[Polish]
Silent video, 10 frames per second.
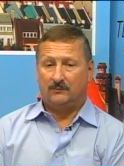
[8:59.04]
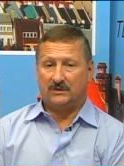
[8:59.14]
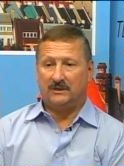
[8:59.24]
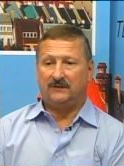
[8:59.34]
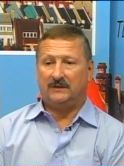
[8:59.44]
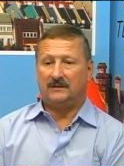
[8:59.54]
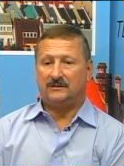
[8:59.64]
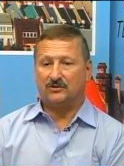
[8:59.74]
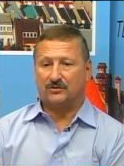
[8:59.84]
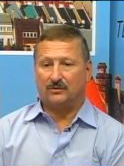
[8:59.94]
przy
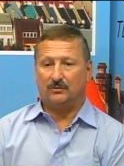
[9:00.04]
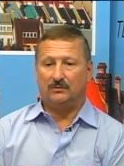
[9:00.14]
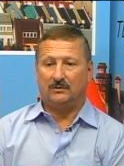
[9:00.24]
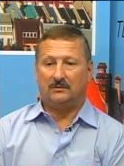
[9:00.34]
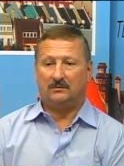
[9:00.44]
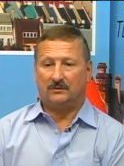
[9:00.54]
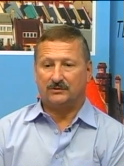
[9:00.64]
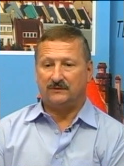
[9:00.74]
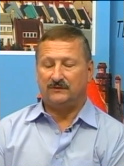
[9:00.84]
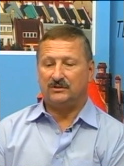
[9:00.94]
likwidacji szkół, no
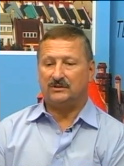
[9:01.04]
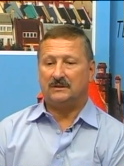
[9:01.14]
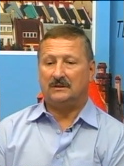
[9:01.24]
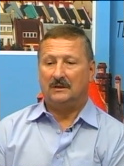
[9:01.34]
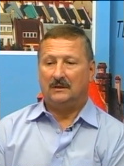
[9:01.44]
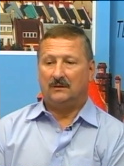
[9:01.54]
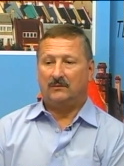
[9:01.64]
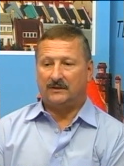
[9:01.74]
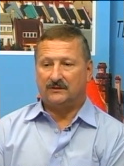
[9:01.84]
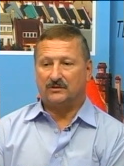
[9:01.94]
oczywiście
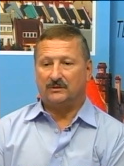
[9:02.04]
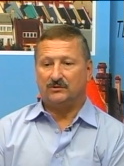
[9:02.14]
bardzo dużo